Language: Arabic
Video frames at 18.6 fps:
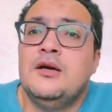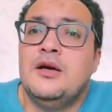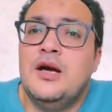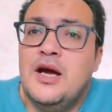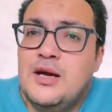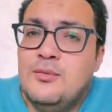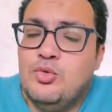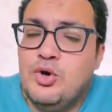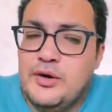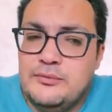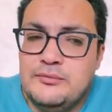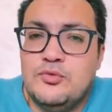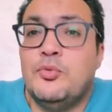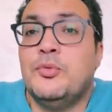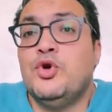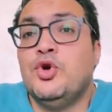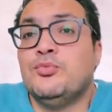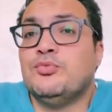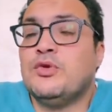المهم
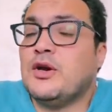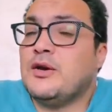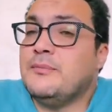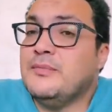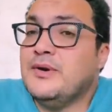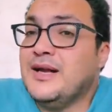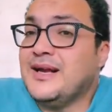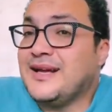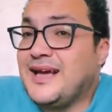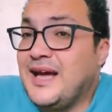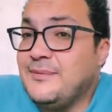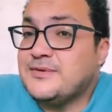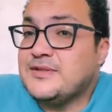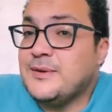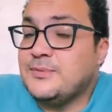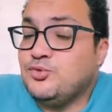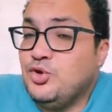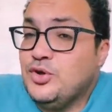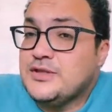ومنهم ضرب الخمسه
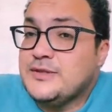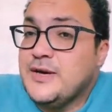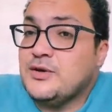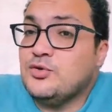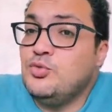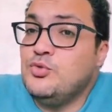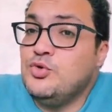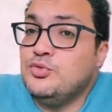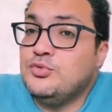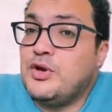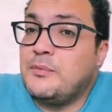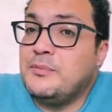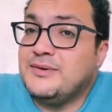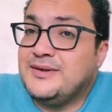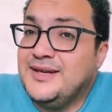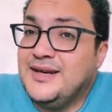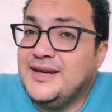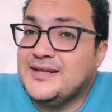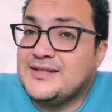بتوع الزمالك دول منهم
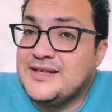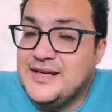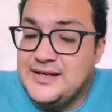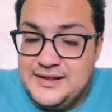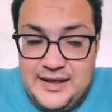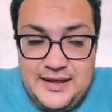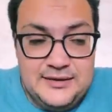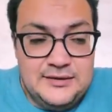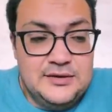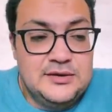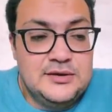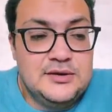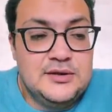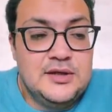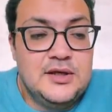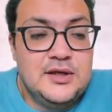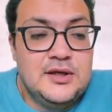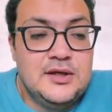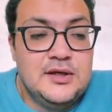ضربتين جزاء يعني
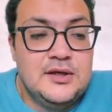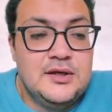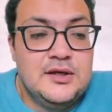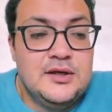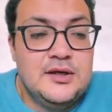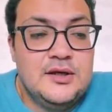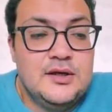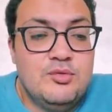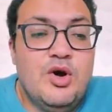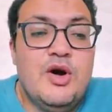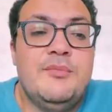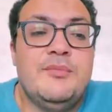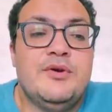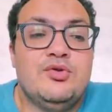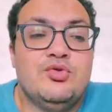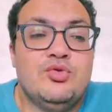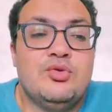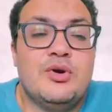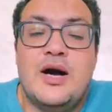المهم
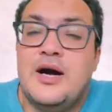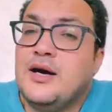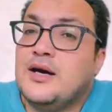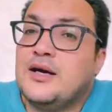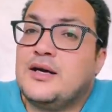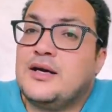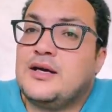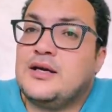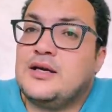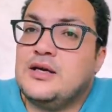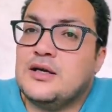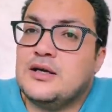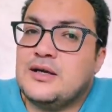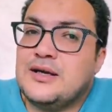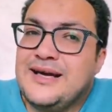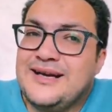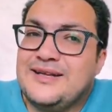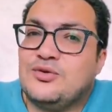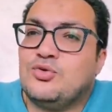انه آه،
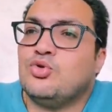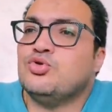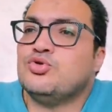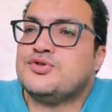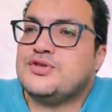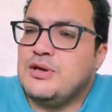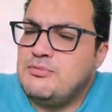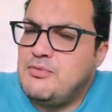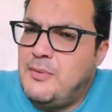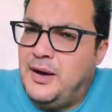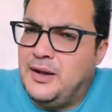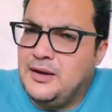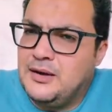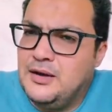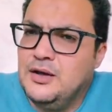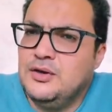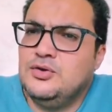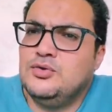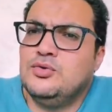كارترون صمم على
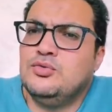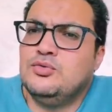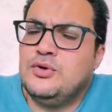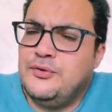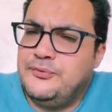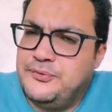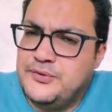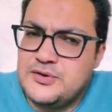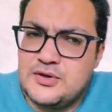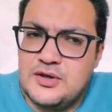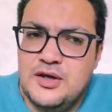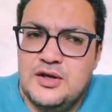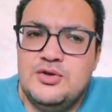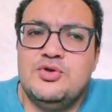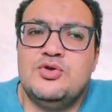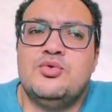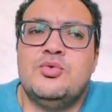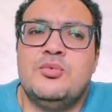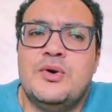رايه ونفذ رايه
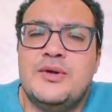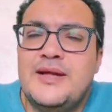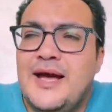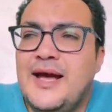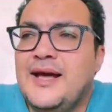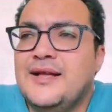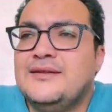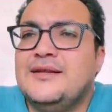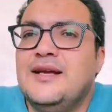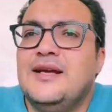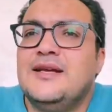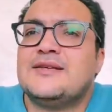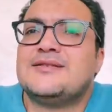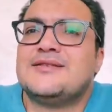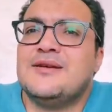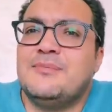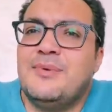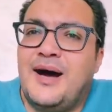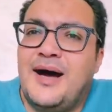وده ادى
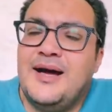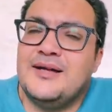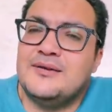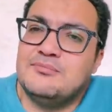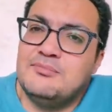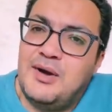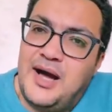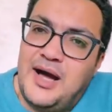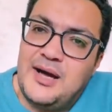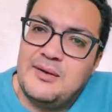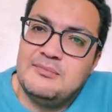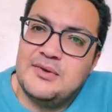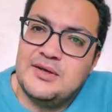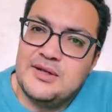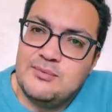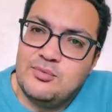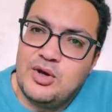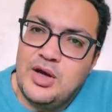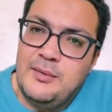لاستبعاد محمد
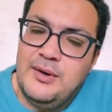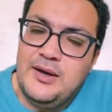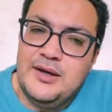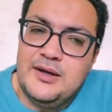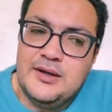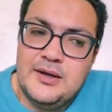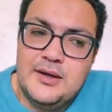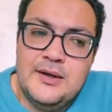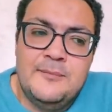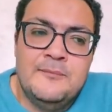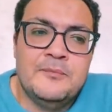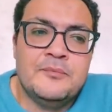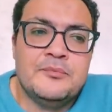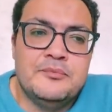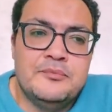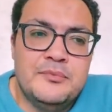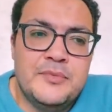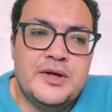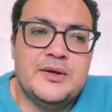ابو جبل
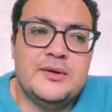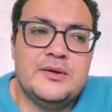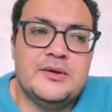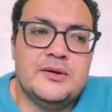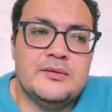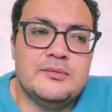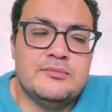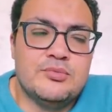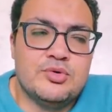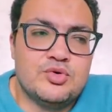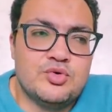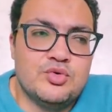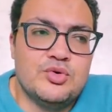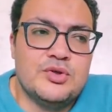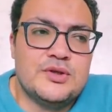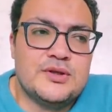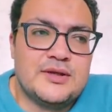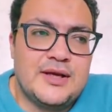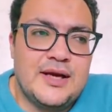من
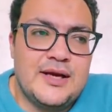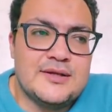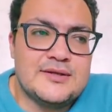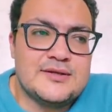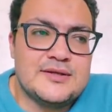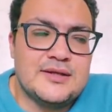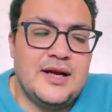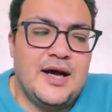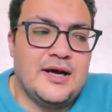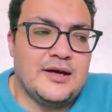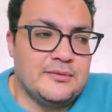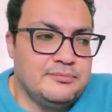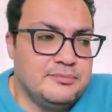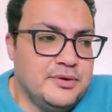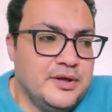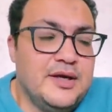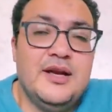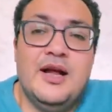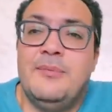بطوله كاس العرب
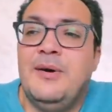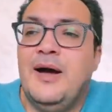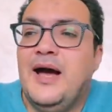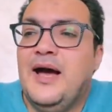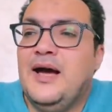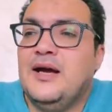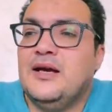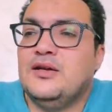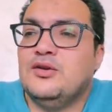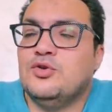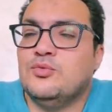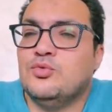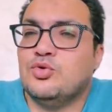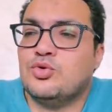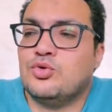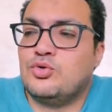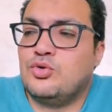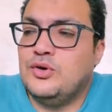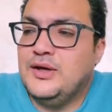هنا بقى
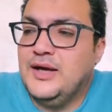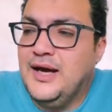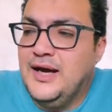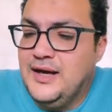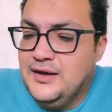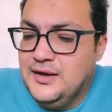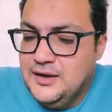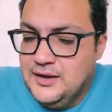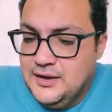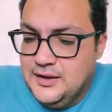الامور كلها